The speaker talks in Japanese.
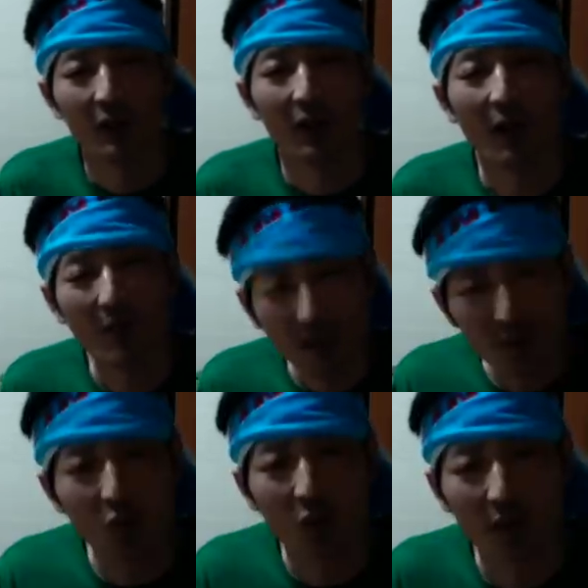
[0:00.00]
あまり
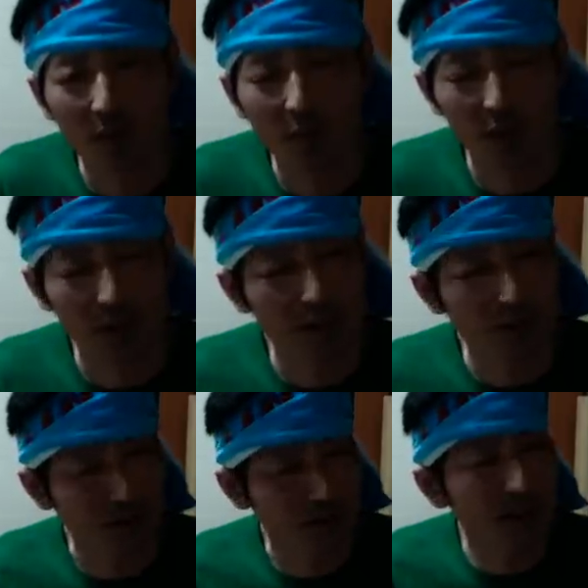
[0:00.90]
も包茎、まあ、なんです
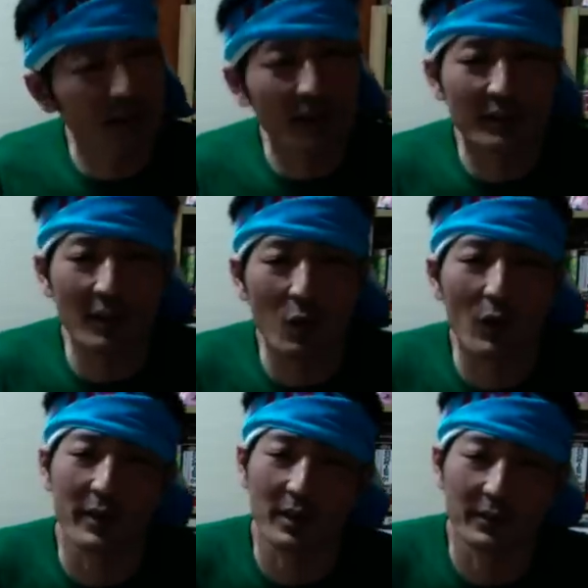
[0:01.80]
か、先天性包
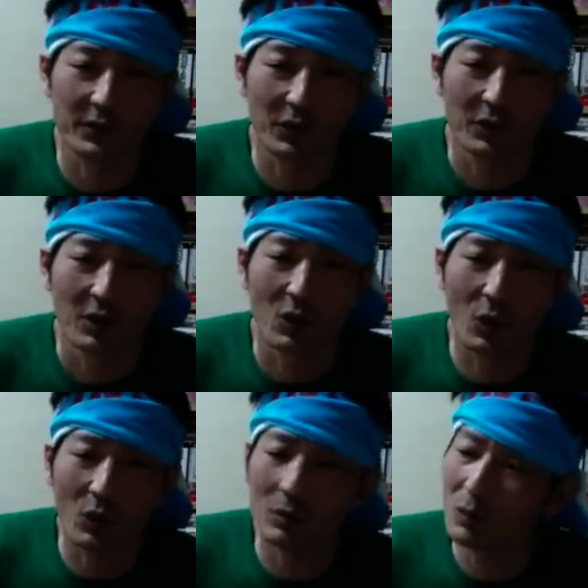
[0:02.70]
茎じゃないんですよ。
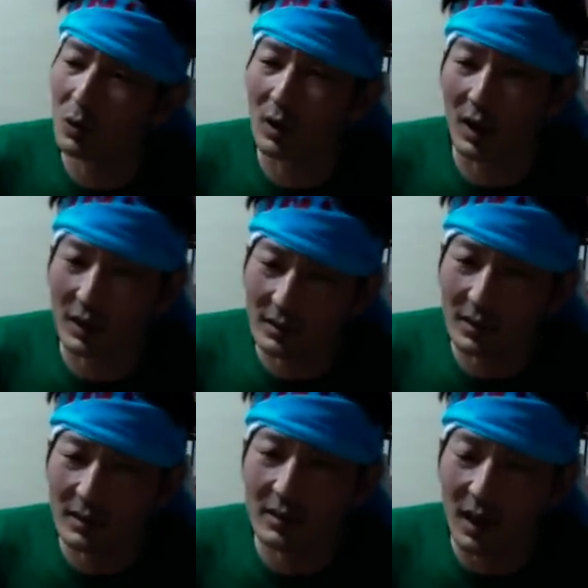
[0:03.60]
こう、もう完
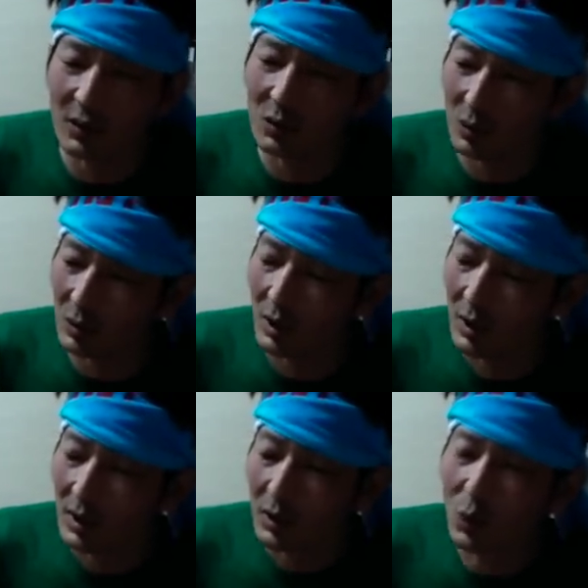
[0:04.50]
全に、あと、
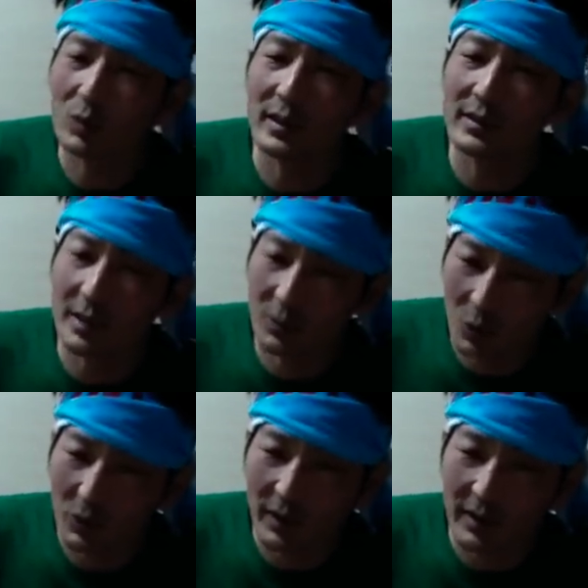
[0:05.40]
後天性の
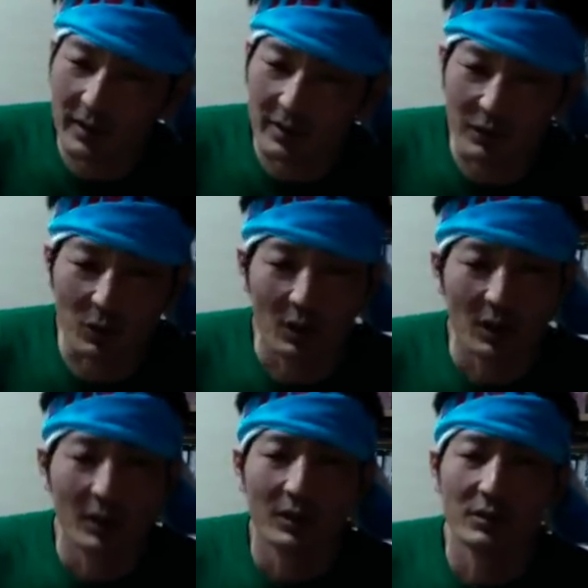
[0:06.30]
包茎でですね、あの、
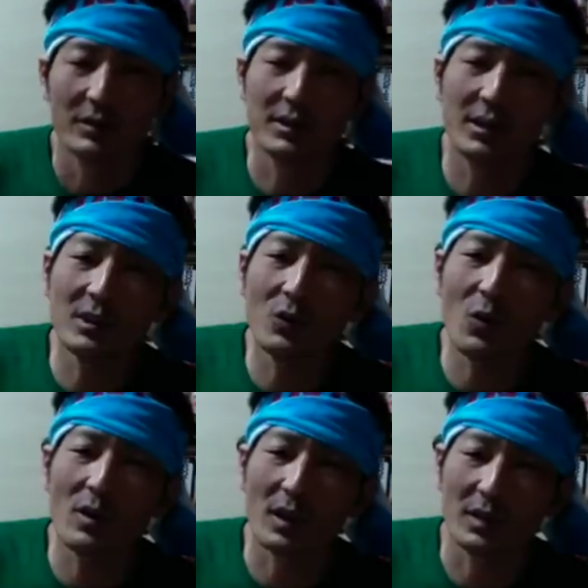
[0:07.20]
G
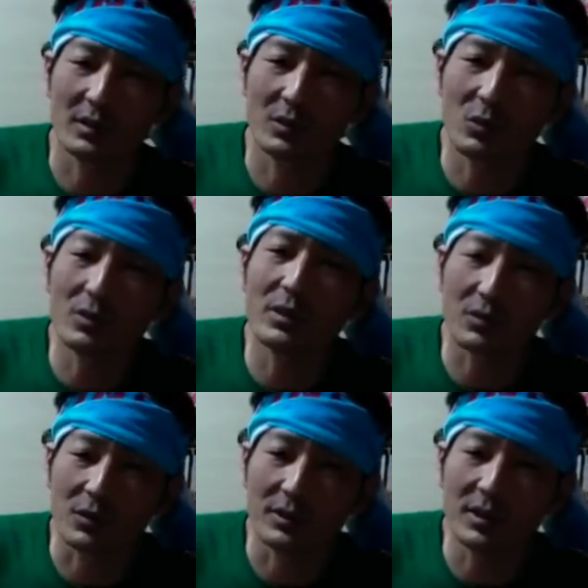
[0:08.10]
行為が凄すぎるん
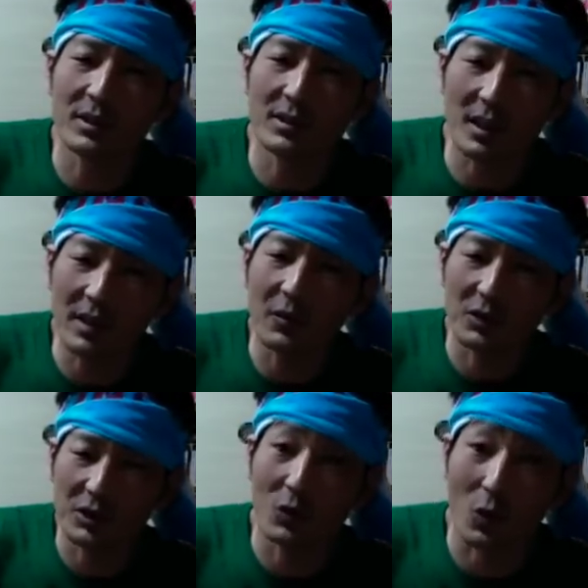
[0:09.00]
ですよ。1日3回の
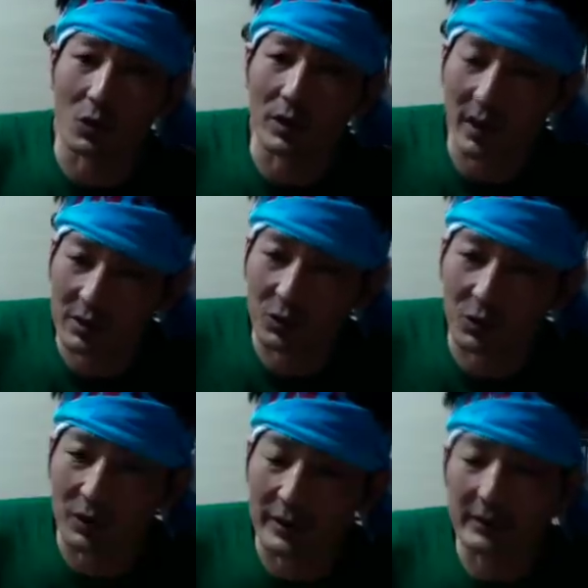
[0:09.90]
G 行為を繰り返すこと
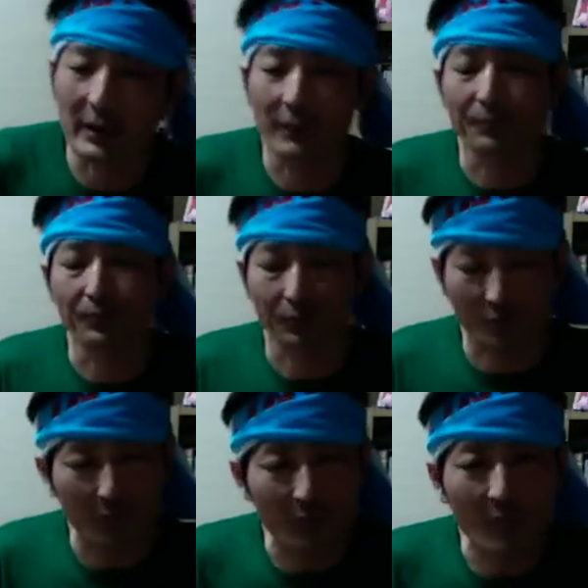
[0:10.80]
でですね、
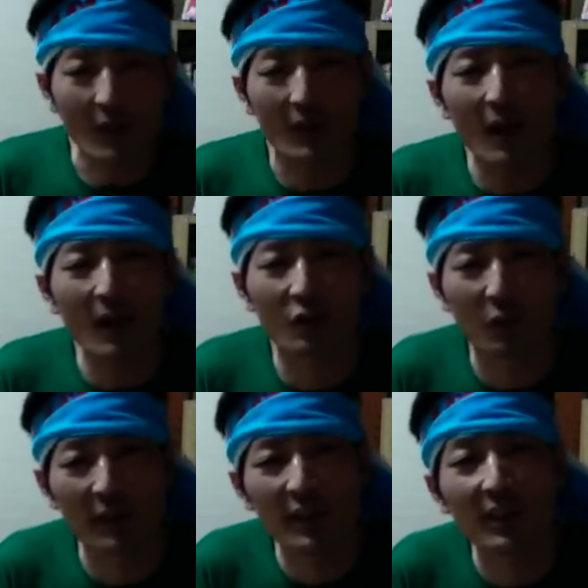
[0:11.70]
皮が伸
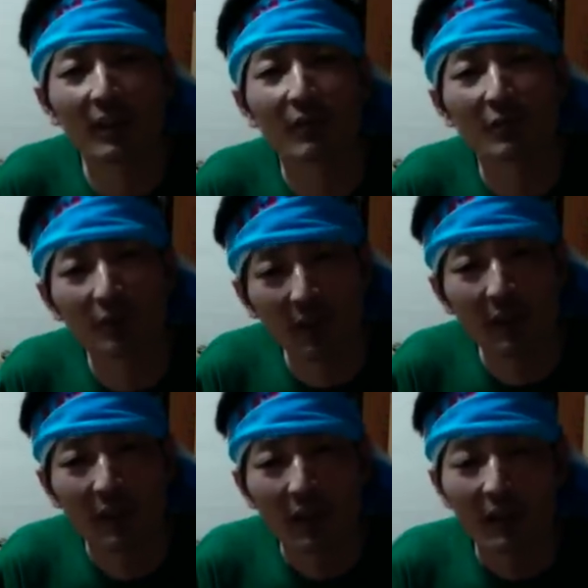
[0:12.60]
びきっちゃってるんですよね。
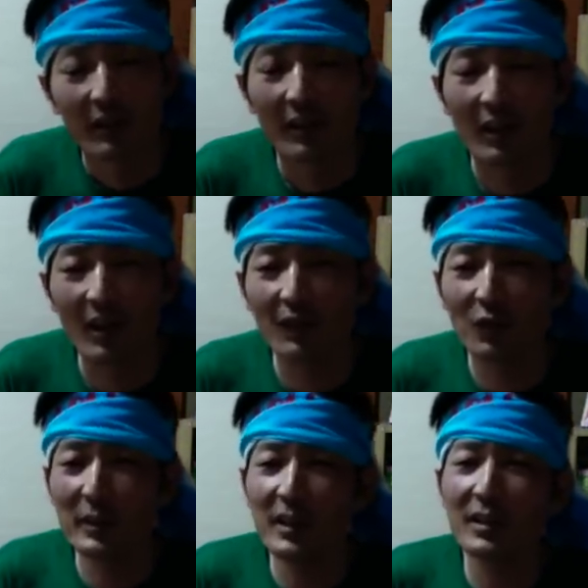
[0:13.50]
で、皮が
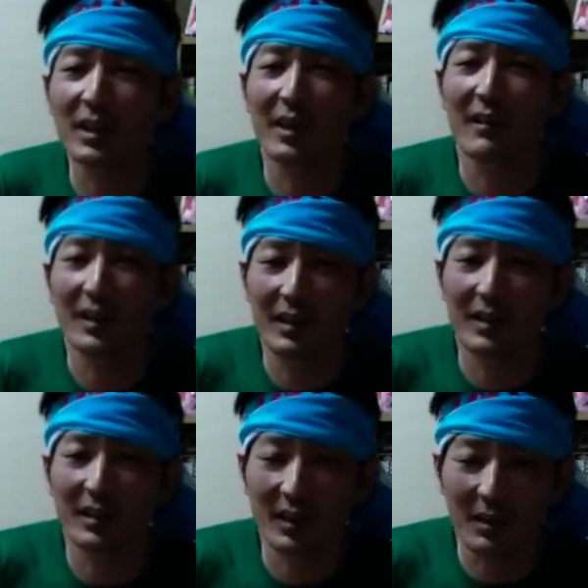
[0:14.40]
伸びきった皮
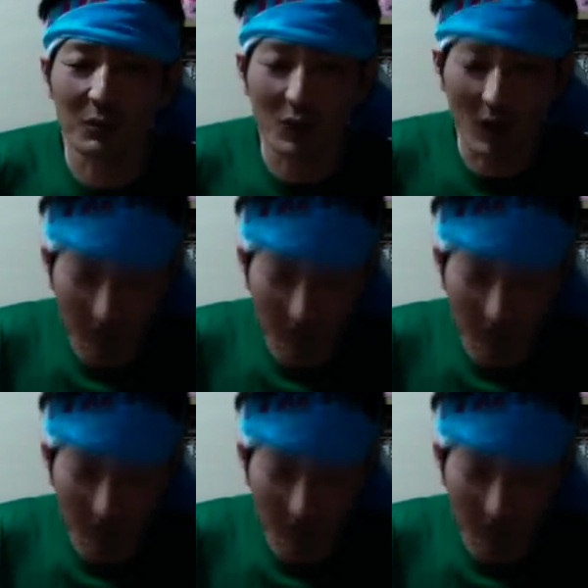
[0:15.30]
がもうあ